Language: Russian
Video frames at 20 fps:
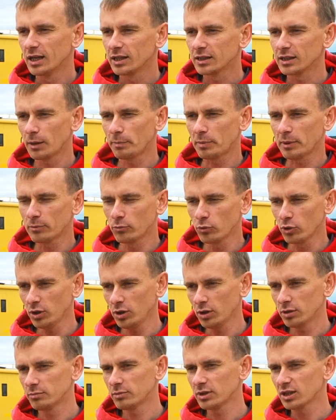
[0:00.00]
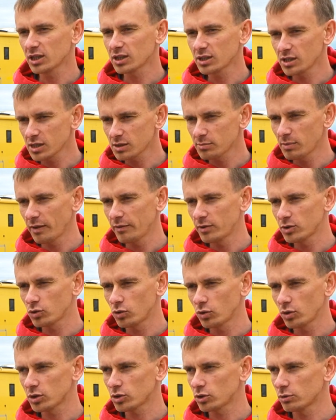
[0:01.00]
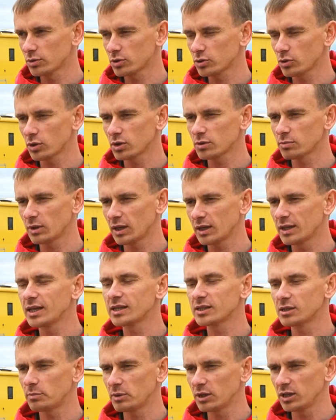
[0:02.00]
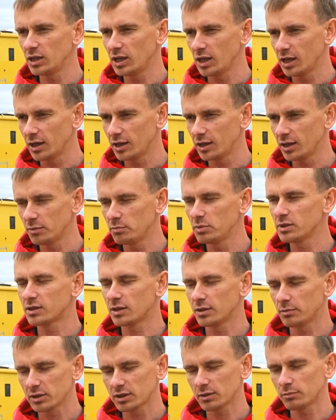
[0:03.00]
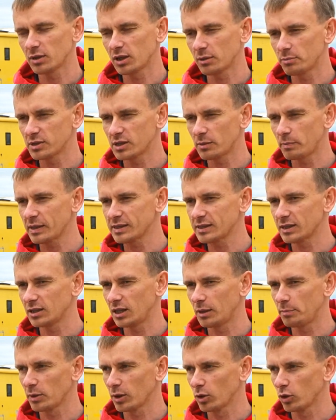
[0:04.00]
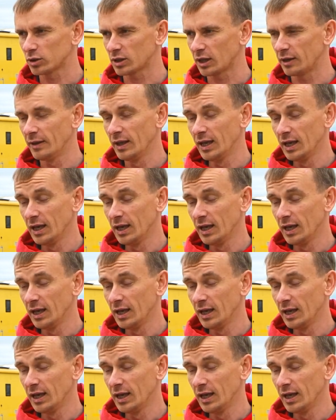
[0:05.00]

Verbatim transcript: на прямой мы должны избавить скорость, чтобы скорость была не запредельная, и это было безопасно для пилота.